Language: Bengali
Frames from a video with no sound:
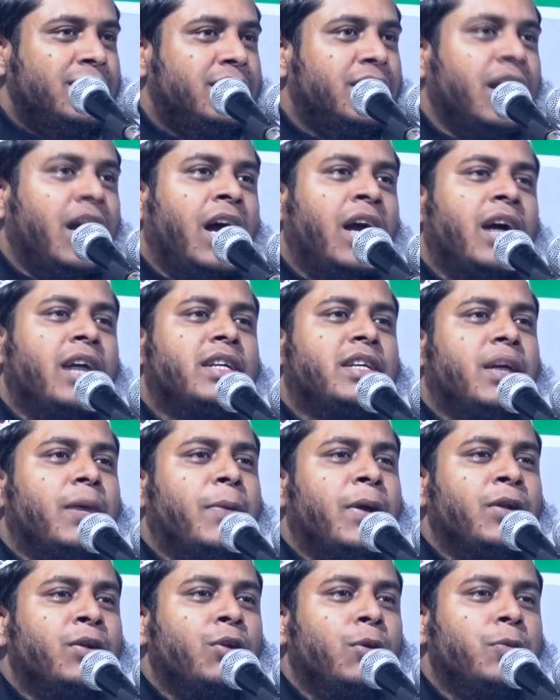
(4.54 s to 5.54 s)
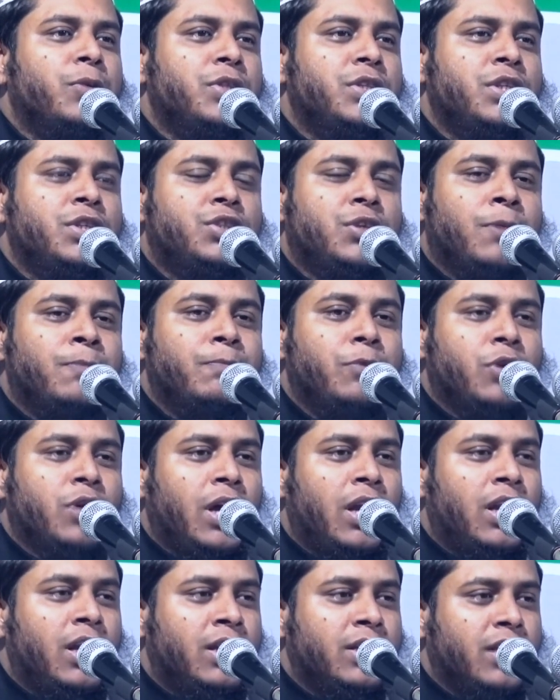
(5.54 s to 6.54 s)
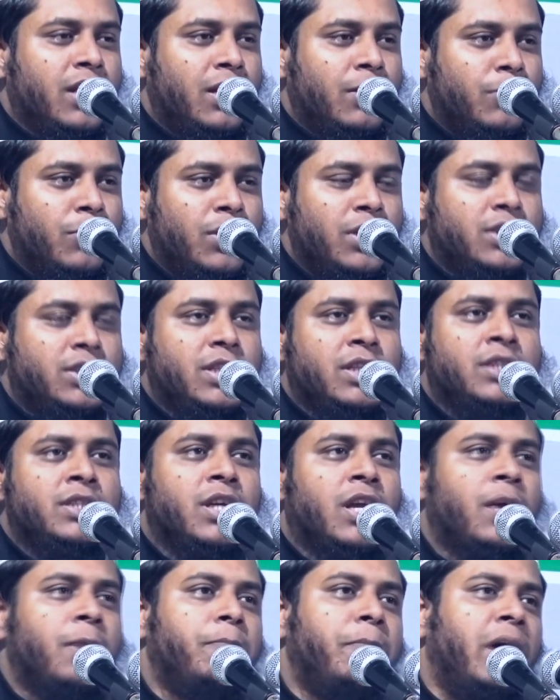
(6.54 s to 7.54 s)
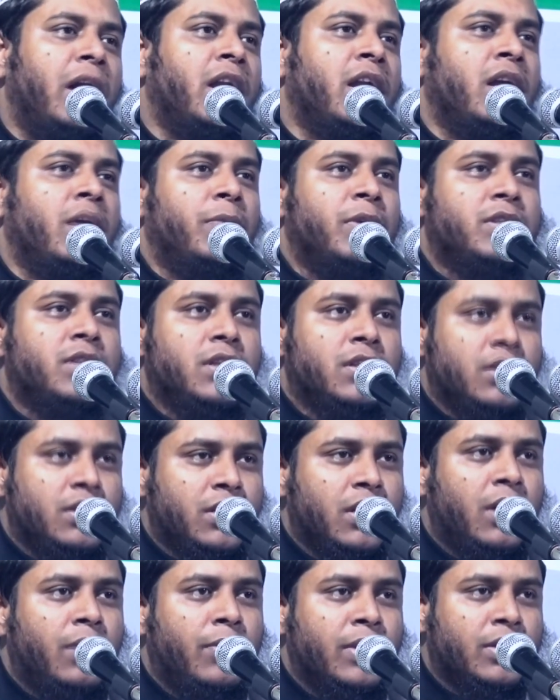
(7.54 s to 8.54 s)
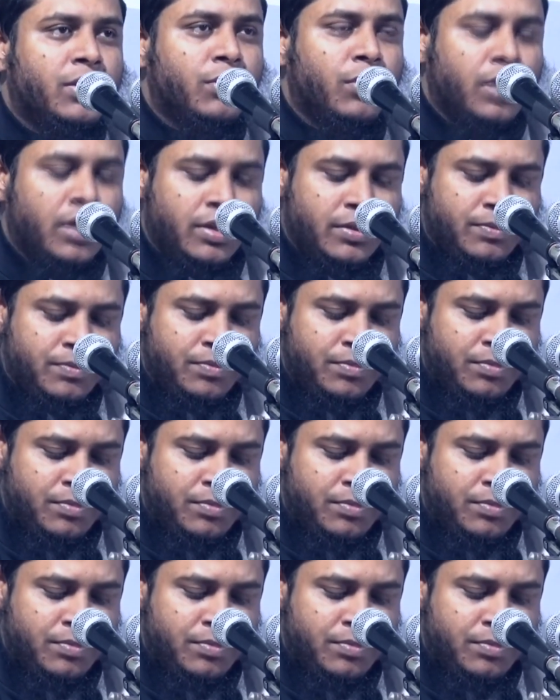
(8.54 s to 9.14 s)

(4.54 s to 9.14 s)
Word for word: যে আয়াতটা আমার নবীজি সম্পর্কে আল্লাহ তালা বলেছেন যারা পারেন আমার সাথে তেলাবাদ করেন